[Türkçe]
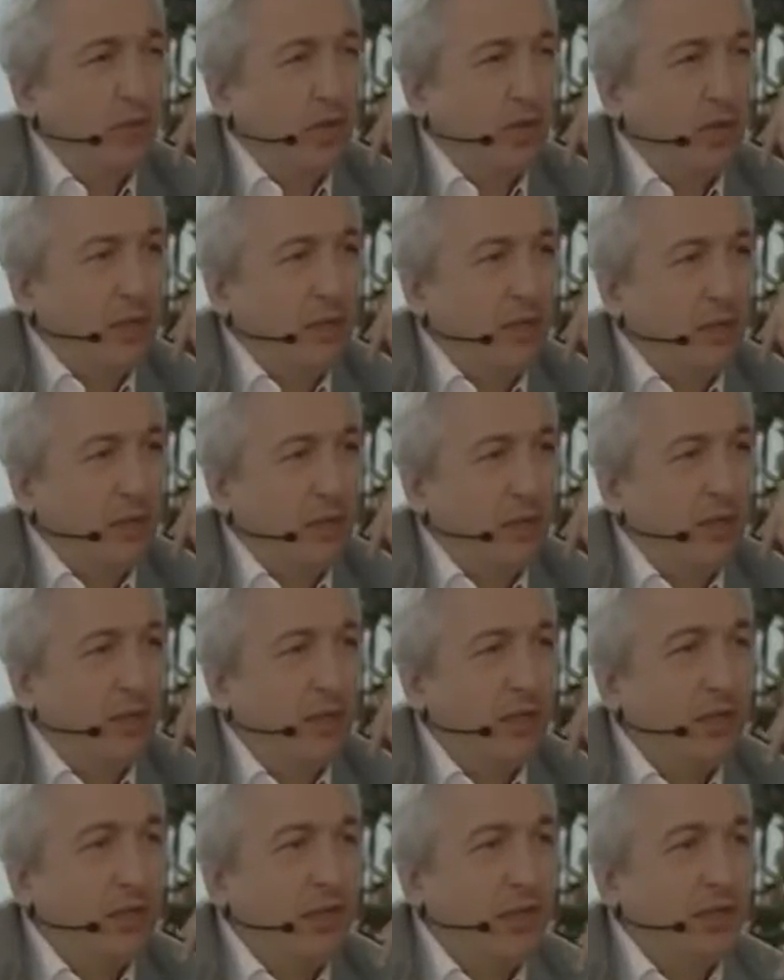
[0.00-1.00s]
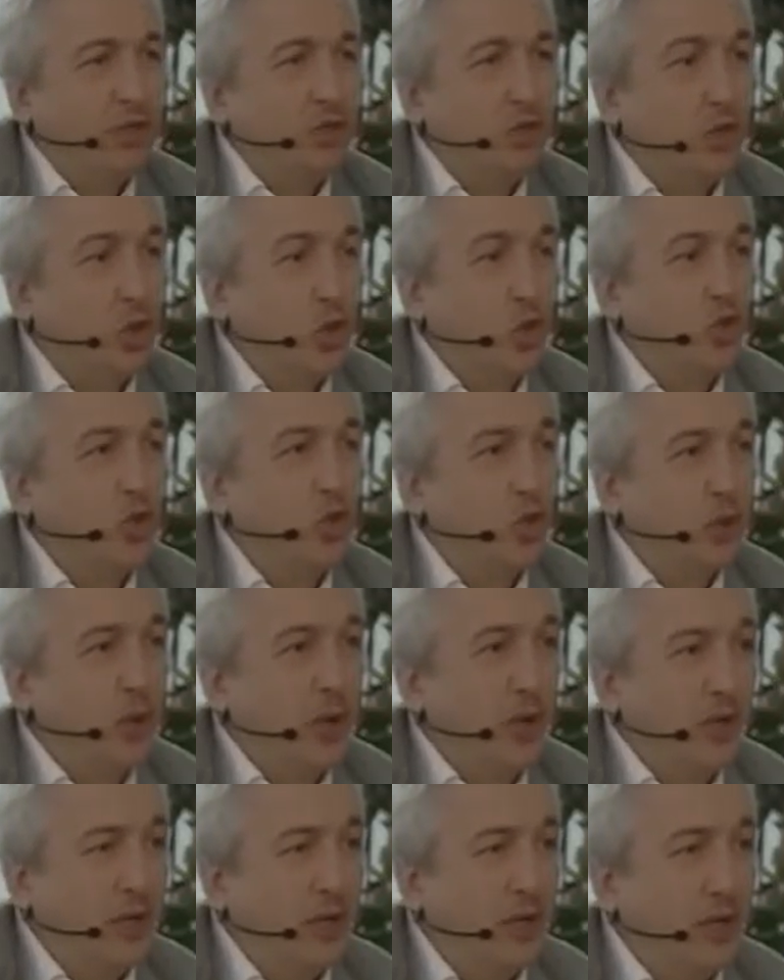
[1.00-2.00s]
manaları sözlük
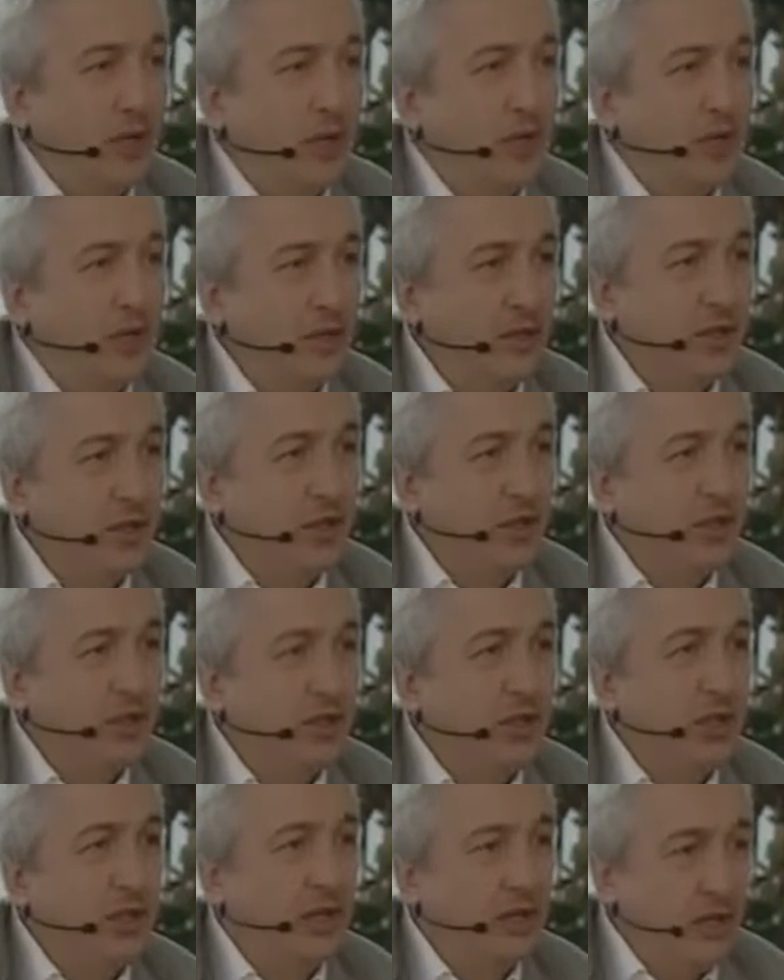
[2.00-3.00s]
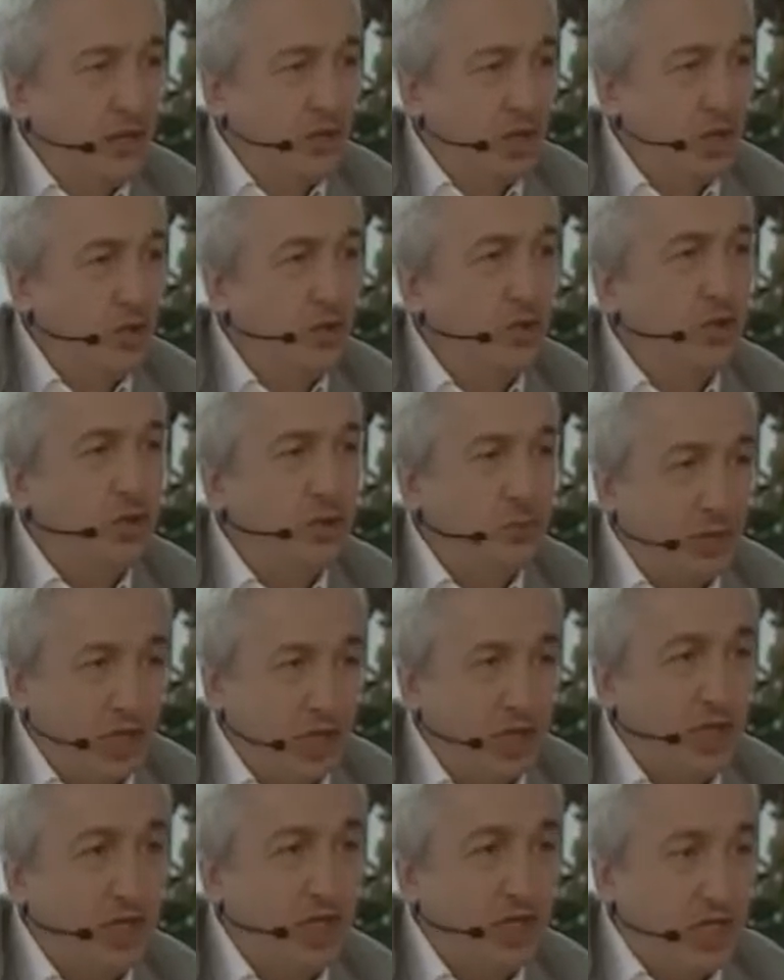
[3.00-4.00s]
manalarının dışında anlaşılıyor ki
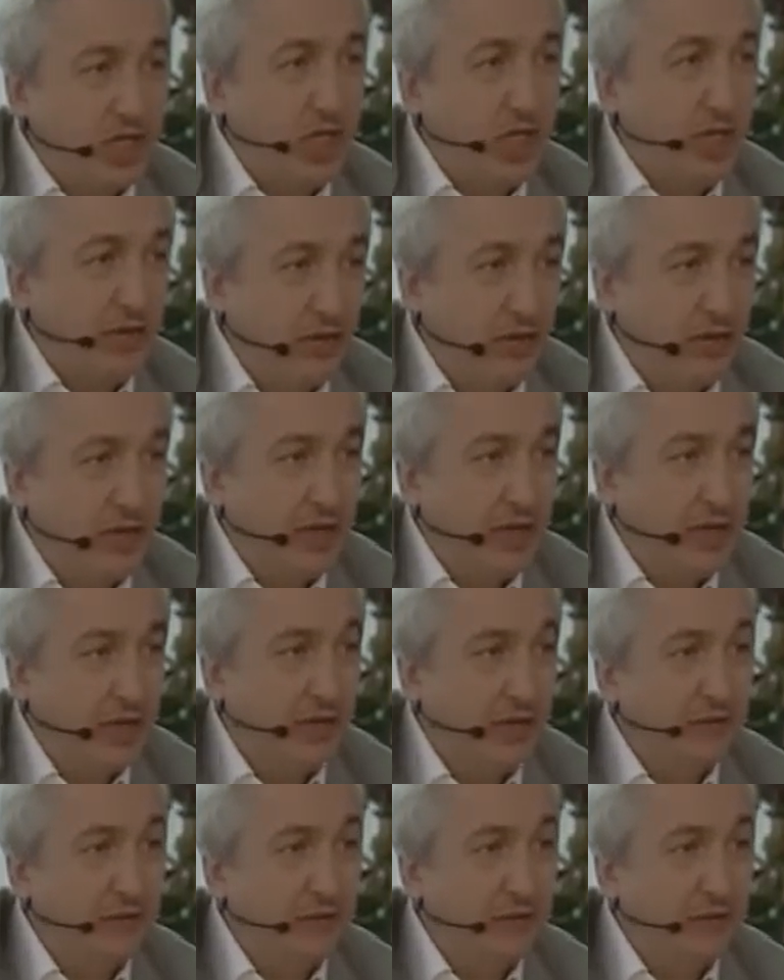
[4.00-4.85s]
başka işler var yani.